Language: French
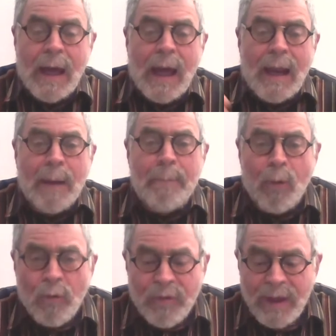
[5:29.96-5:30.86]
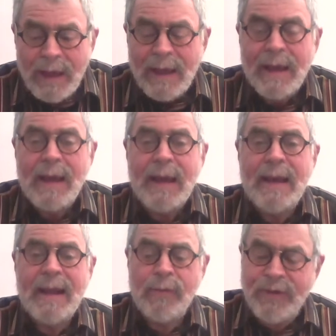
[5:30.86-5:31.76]
La bonté et
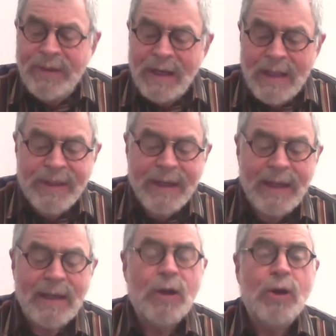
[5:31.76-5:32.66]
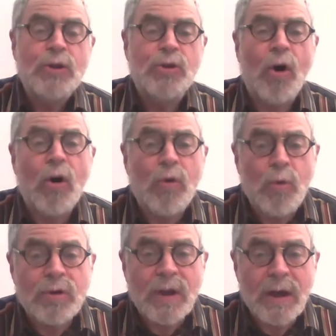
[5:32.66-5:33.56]
la fidélité se
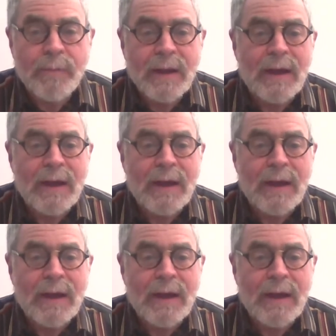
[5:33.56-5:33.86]
rencontrent.